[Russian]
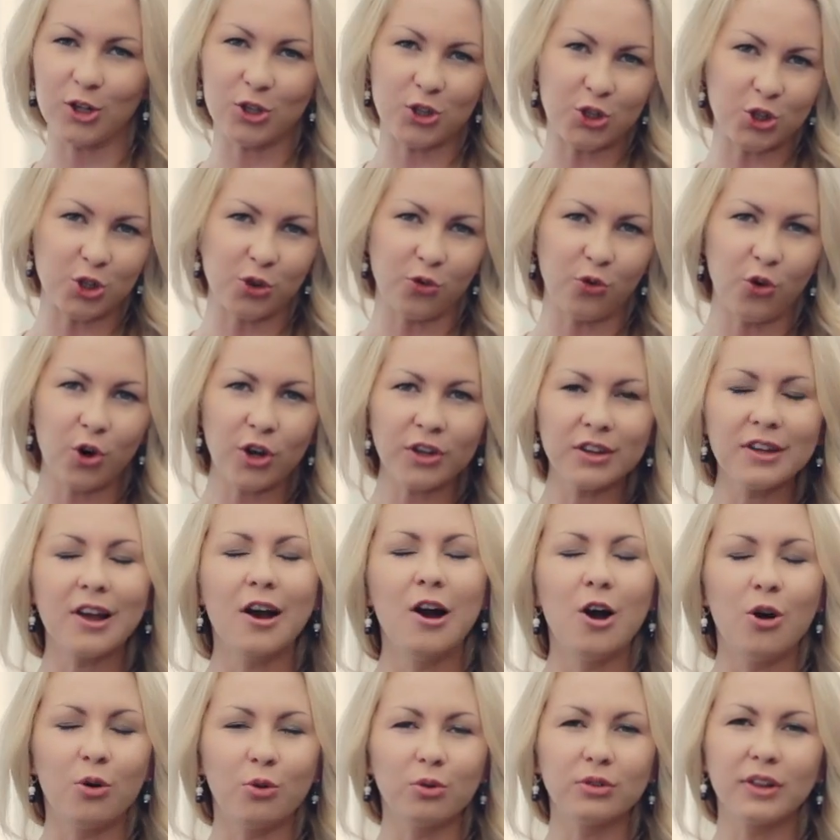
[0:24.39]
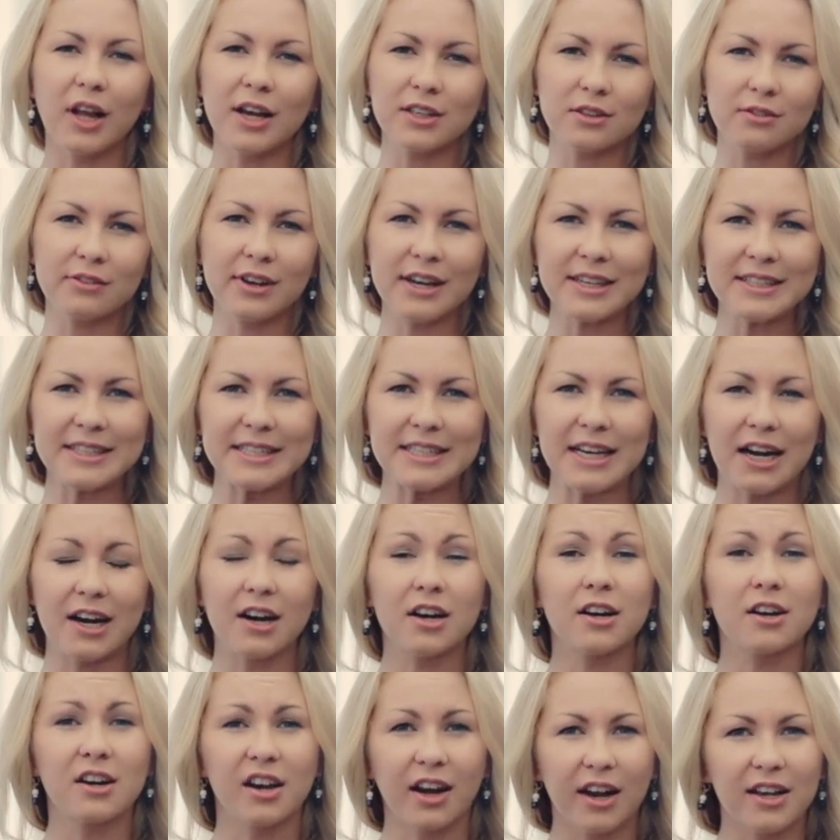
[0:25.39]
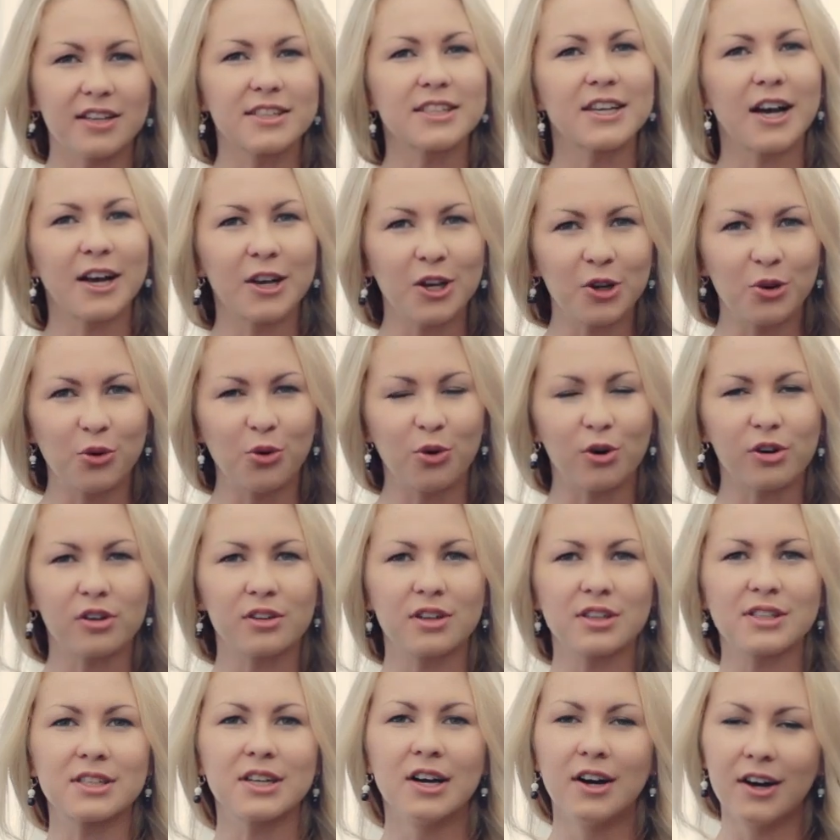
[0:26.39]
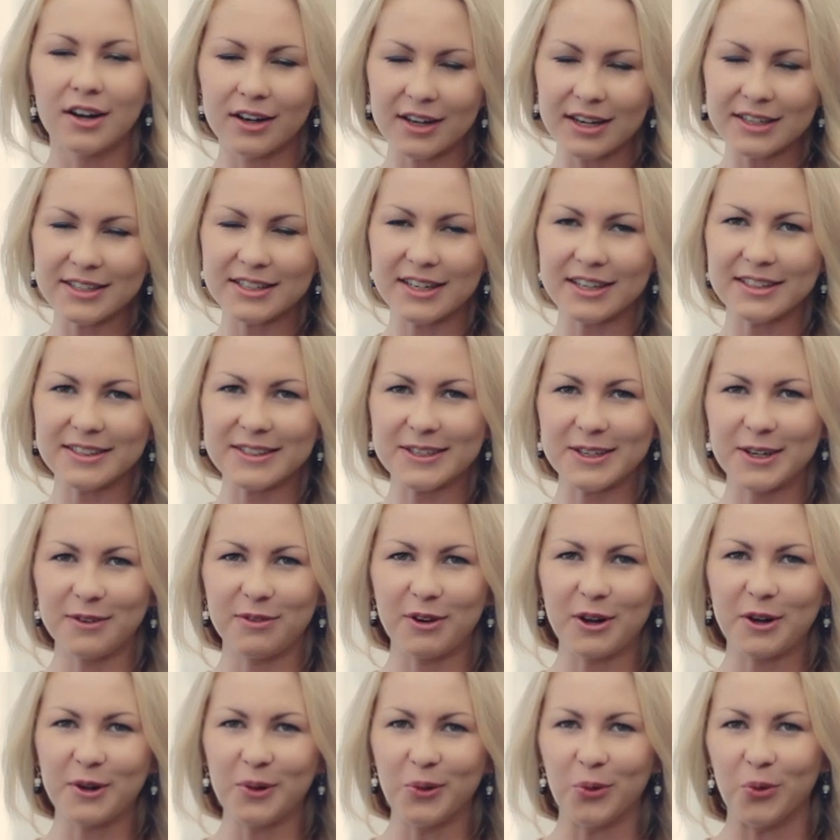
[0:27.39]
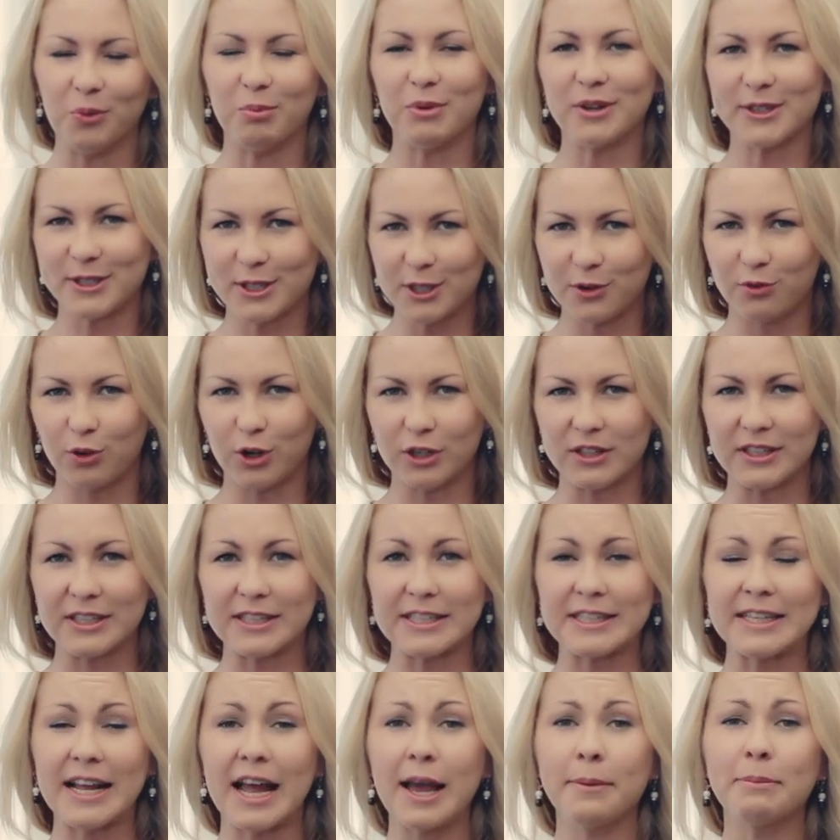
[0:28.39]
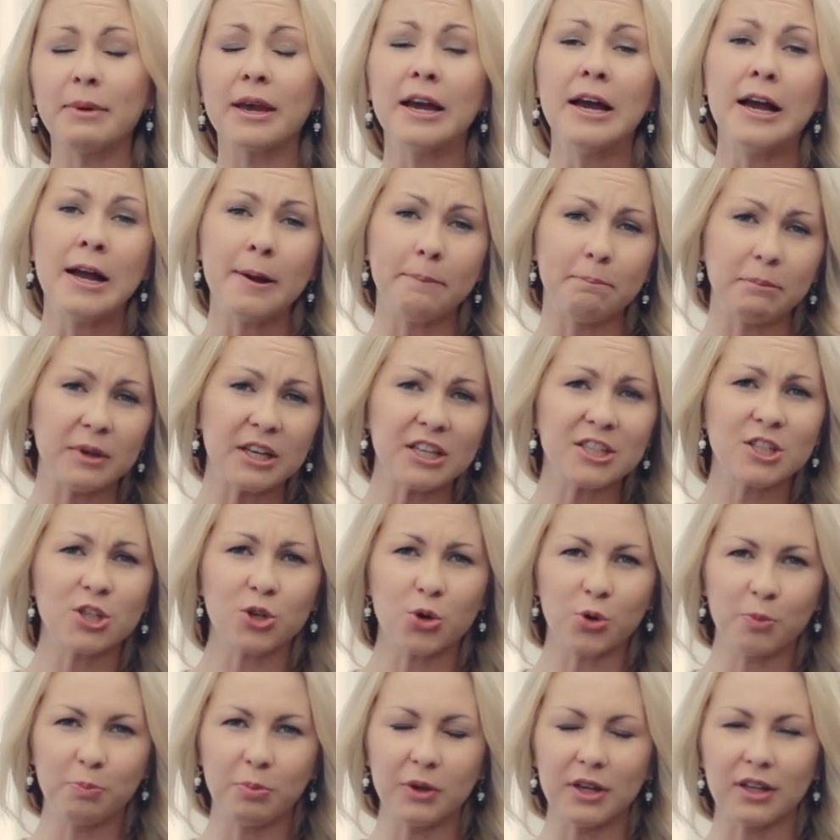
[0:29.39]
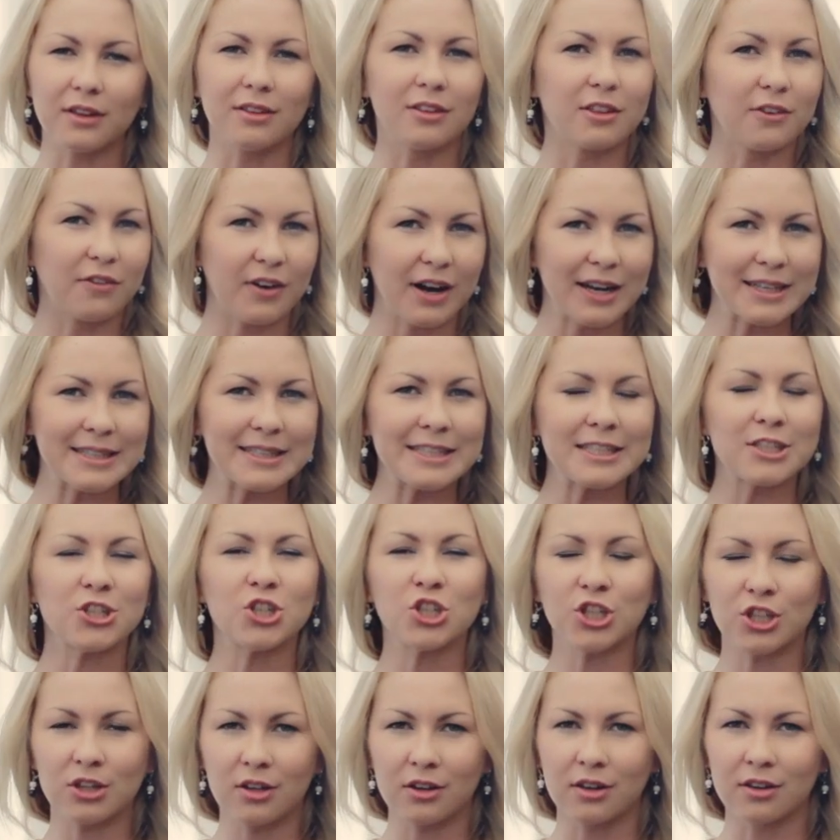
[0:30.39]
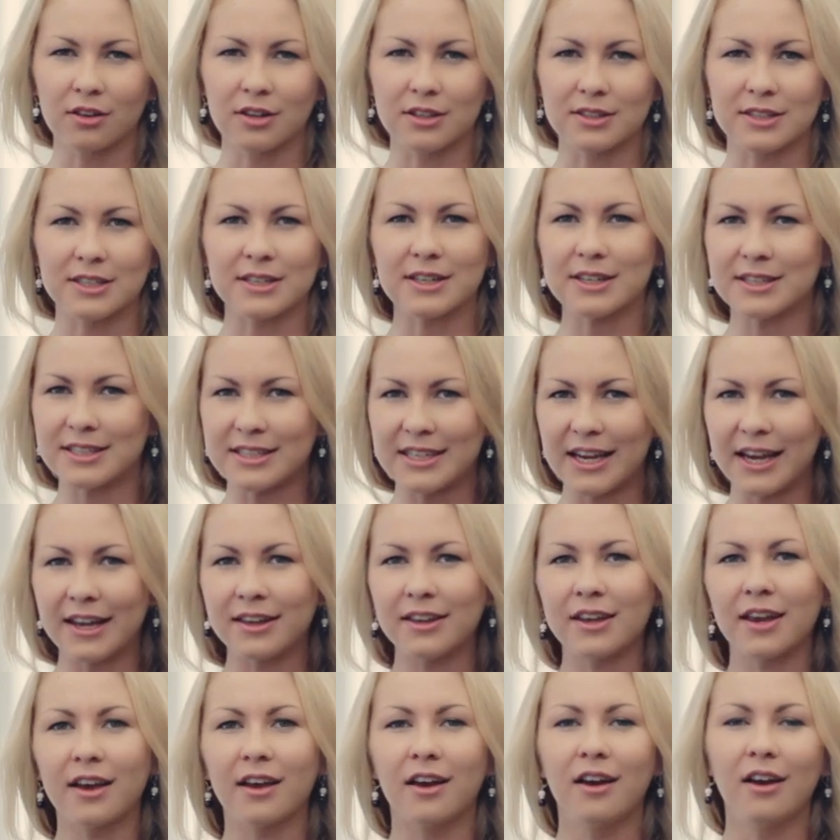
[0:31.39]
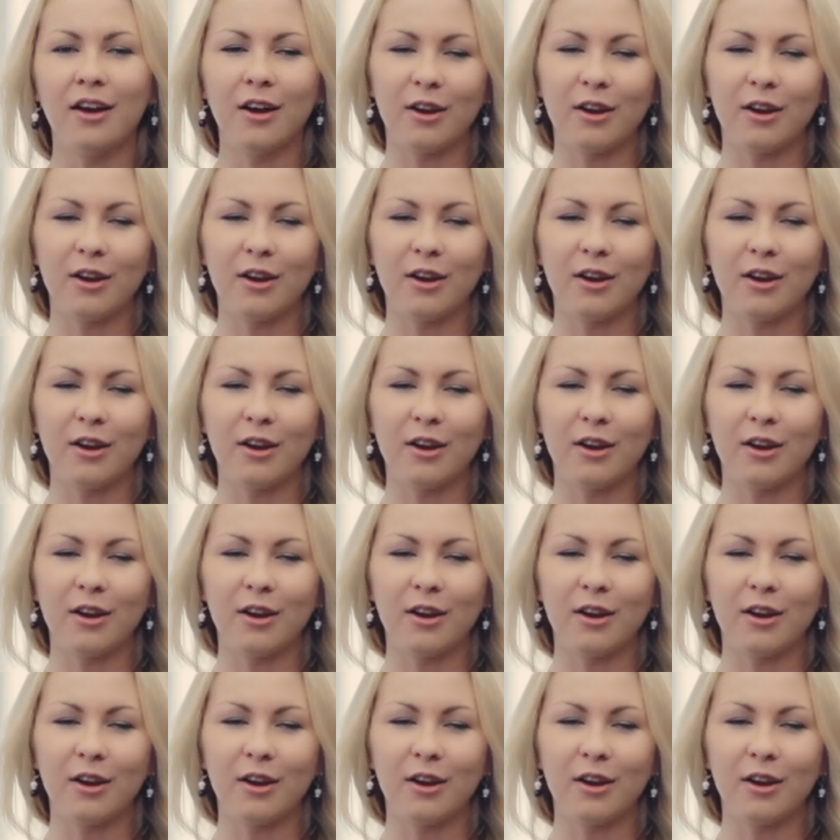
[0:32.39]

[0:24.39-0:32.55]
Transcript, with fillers: И сегодня у нас в гостях краса и гордость казанского клуба. Сегодня с нами мисс «Рубин» 2014 Ксения